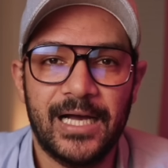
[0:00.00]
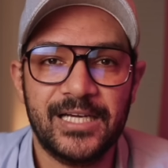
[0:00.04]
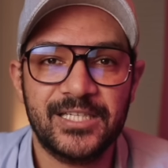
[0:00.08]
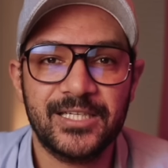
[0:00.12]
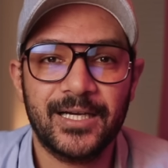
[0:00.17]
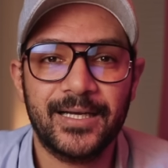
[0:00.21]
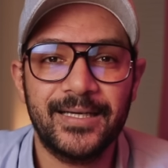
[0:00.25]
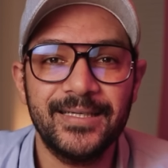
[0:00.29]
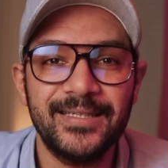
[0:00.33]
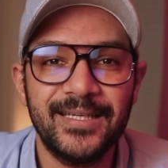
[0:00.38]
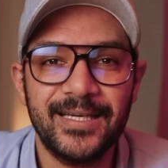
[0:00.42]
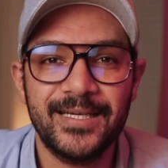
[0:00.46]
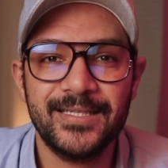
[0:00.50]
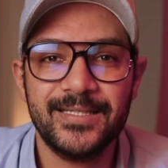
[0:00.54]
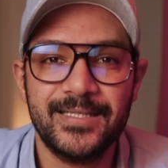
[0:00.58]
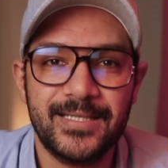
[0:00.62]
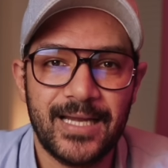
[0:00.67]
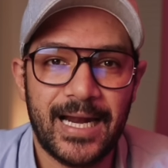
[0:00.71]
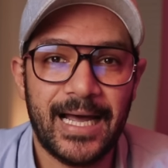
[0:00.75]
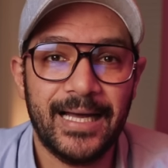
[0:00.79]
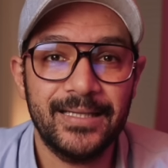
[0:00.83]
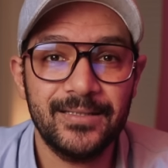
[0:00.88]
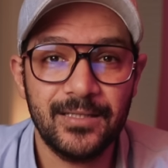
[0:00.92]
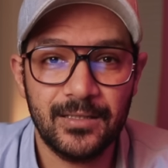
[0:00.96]
عشان كده لسه
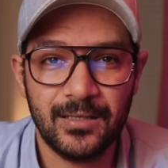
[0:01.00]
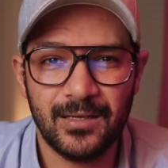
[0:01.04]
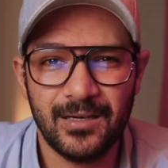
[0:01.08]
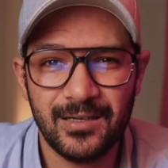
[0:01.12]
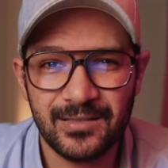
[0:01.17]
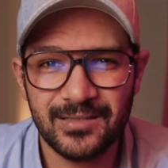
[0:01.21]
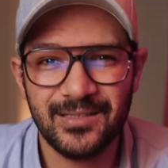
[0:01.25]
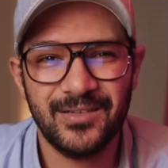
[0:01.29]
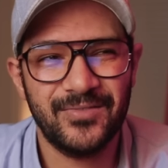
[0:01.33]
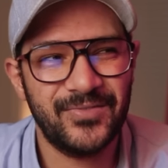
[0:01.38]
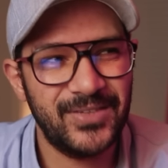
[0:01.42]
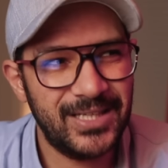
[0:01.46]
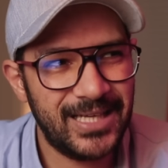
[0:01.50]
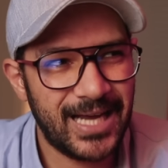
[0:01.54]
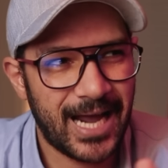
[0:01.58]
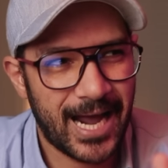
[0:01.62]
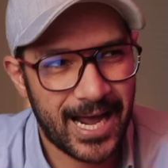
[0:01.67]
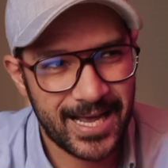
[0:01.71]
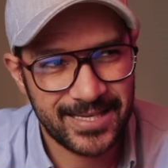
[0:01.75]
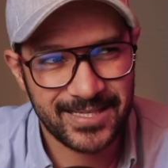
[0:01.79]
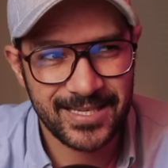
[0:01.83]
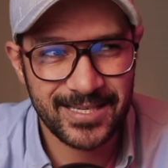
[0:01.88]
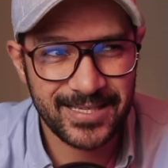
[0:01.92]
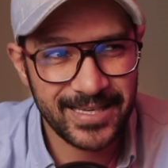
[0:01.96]
لحد النهارده في
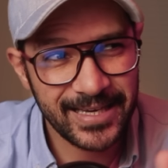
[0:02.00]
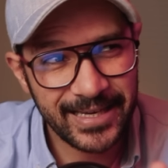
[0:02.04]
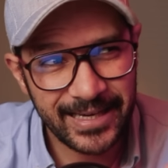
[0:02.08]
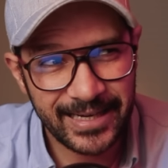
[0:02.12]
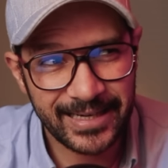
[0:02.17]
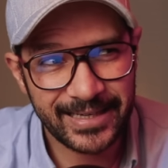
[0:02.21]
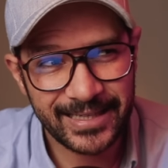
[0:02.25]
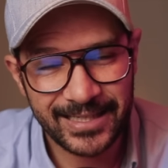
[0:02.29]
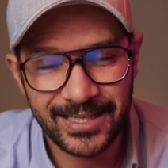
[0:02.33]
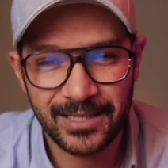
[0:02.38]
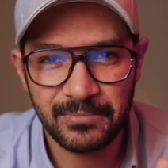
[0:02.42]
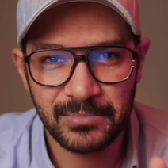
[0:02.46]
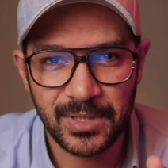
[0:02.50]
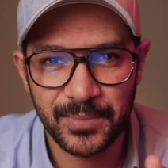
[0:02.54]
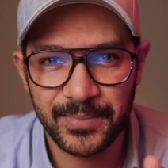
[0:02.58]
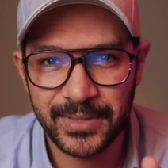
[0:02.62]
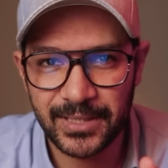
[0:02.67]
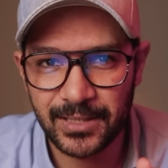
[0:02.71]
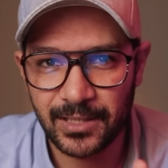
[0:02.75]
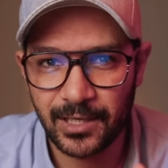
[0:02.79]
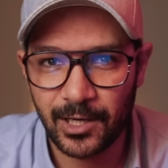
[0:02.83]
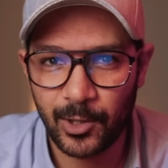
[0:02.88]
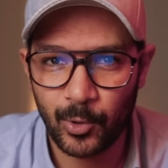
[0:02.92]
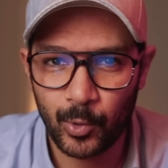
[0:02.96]
حساسيه كده ما
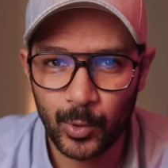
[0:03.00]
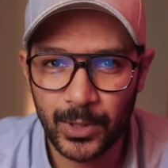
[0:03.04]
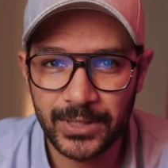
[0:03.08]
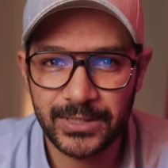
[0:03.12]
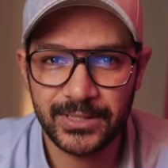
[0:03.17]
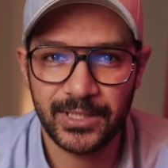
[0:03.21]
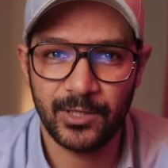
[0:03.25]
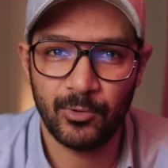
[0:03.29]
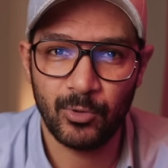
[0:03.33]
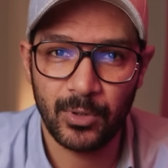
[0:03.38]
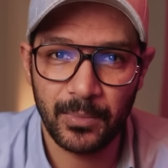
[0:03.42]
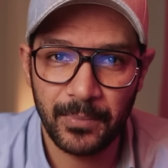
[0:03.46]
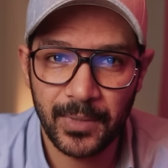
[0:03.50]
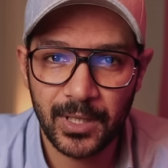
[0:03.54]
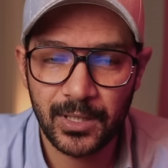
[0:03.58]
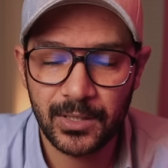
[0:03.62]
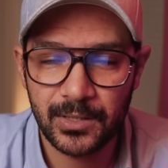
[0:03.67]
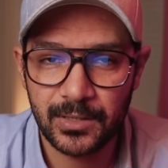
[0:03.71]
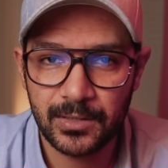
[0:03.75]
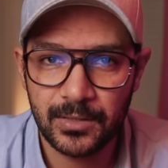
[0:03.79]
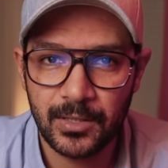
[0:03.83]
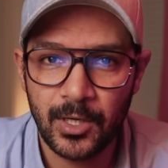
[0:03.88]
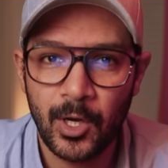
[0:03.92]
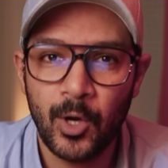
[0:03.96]
بين كرواتيا والمجر
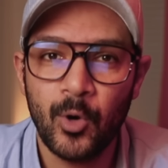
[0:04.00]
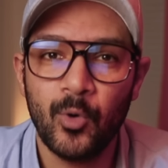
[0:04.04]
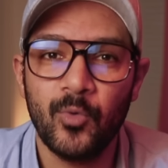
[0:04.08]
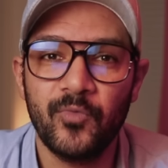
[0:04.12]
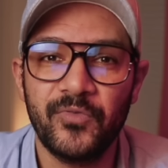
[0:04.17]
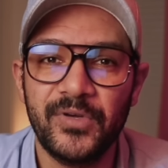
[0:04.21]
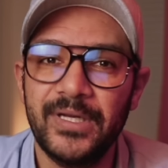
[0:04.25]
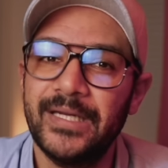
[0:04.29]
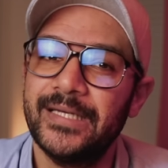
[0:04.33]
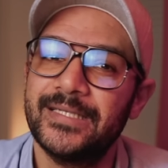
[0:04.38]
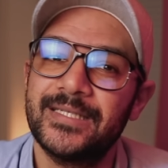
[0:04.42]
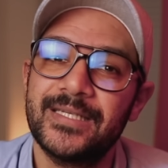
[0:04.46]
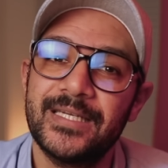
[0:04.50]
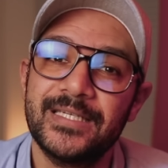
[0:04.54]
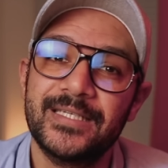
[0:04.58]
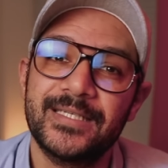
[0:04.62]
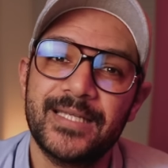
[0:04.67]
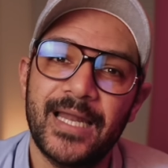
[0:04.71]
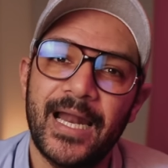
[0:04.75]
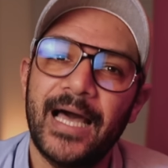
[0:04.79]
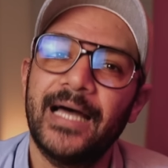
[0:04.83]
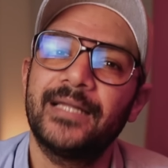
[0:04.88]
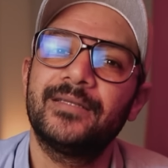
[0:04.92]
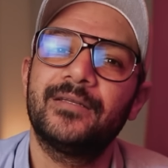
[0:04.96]
وفي ناس لسه
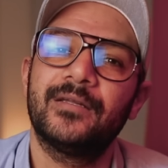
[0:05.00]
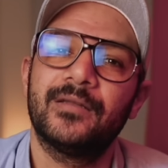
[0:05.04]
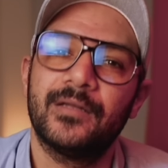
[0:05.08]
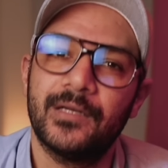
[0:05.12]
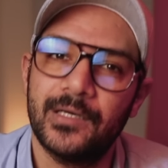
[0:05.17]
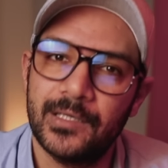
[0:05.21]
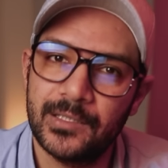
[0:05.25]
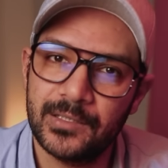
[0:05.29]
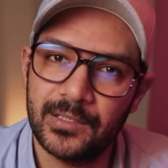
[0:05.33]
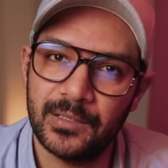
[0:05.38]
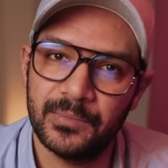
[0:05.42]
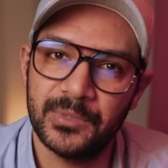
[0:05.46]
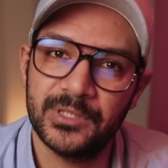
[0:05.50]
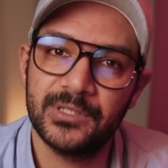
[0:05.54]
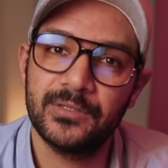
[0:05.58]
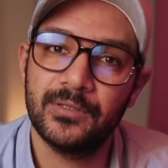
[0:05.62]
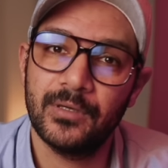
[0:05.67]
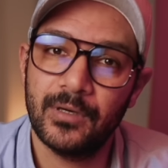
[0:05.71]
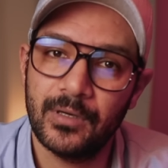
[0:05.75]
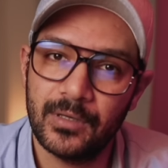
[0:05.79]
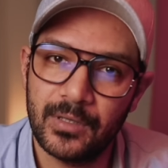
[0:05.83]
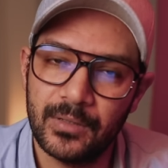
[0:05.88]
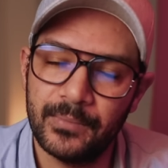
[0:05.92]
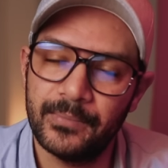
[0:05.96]
لحد النهارده
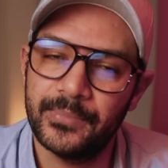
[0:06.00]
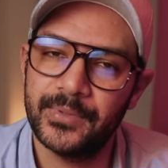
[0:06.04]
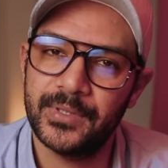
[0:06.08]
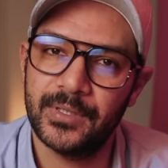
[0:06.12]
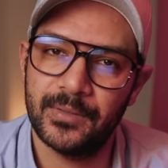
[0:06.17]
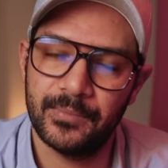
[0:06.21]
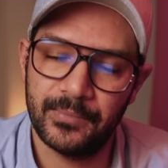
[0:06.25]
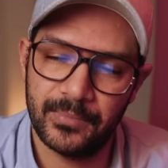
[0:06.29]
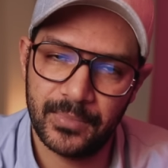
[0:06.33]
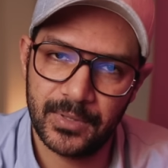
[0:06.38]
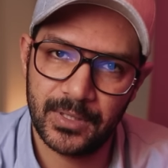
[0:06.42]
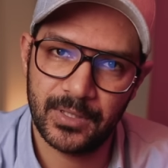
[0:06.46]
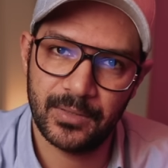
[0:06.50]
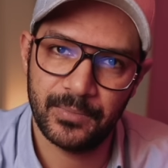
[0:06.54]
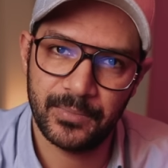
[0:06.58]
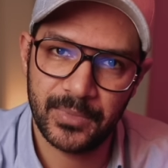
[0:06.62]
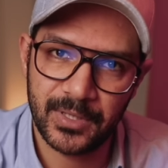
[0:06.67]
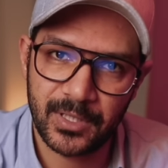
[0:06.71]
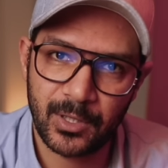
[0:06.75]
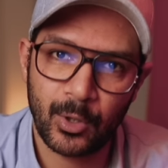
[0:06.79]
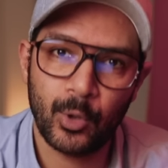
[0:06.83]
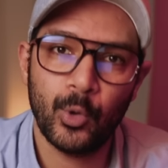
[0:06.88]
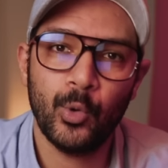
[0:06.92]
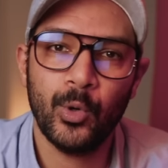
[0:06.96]
بتطالب
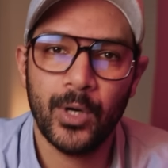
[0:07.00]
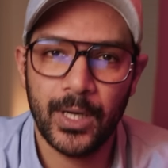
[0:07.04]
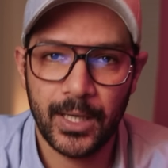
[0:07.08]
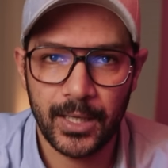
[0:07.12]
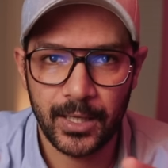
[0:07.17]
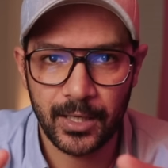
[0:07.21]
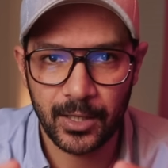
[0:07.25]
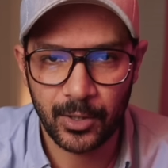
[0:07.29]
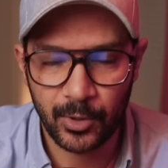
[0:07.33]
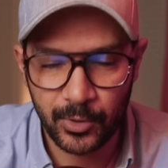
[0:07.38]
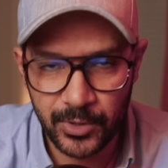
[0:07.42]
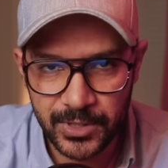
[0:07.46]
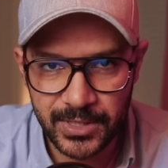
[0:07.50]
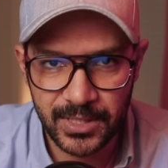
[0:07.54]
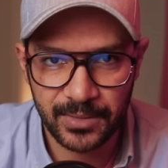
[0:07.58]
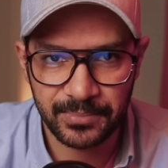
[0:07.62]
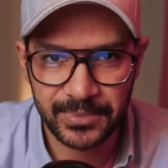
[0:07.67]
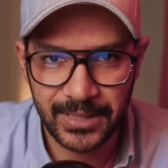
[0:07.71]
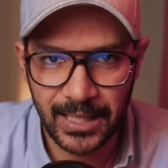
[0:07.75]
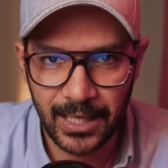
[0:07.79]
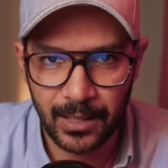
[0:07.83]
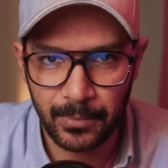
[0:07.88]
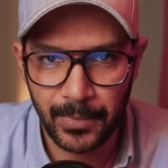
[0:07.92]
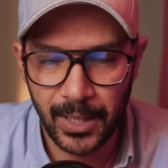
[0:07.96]
برجوع الجزء
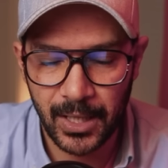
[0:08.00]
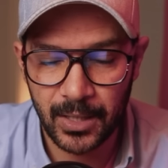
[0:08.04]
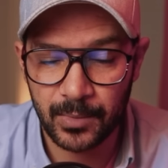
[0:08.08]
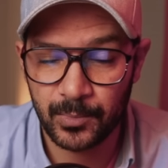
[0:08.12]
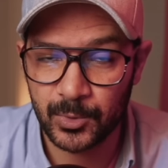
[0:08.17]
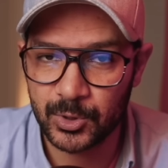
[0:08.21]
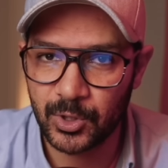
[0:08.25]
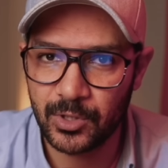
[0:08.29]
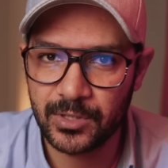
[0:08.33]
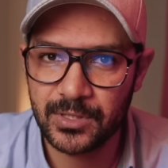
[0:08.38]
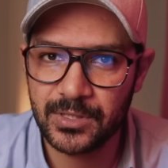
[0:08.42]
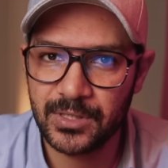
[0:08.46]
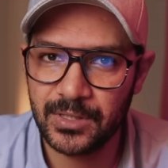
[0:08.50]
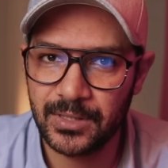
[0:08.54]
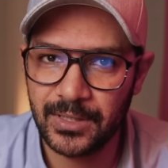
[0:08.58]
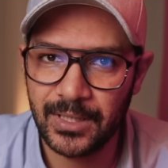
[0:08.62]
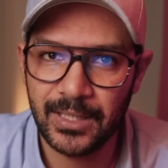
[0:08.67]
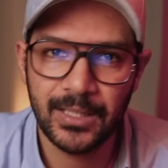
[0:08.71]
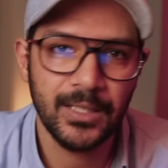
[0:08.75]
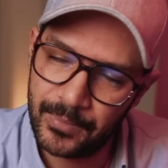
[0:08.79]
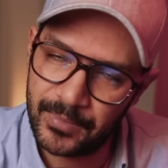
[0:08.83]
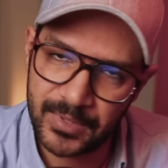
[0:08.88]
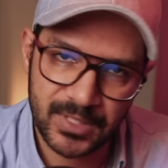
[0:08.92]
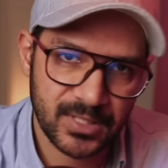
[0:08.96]
بتاع البحر المتوسط
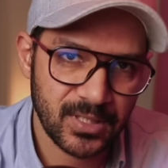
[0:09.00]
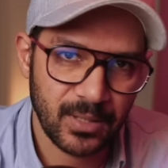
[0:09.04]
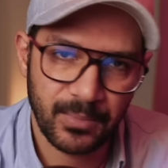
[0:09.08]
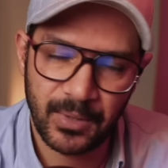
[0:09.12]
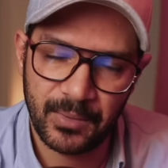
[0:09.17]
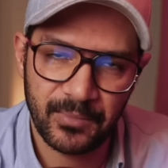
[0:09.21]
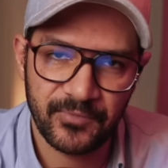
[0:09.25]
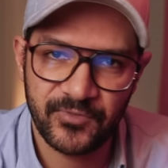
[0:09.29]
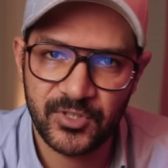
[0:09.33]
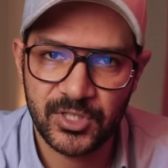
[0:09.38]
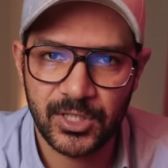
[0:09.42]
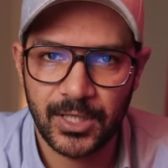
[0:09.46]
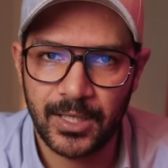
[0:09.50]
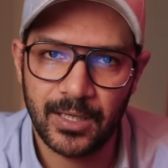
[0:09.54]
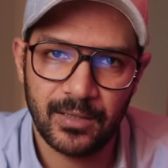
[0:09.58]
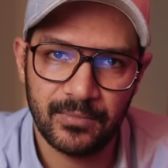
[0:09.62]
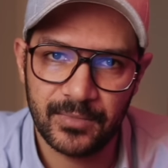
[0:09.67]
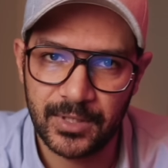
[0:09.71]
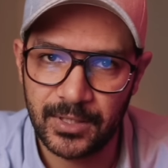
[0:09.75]
ده بس طبعا مفيش الكلام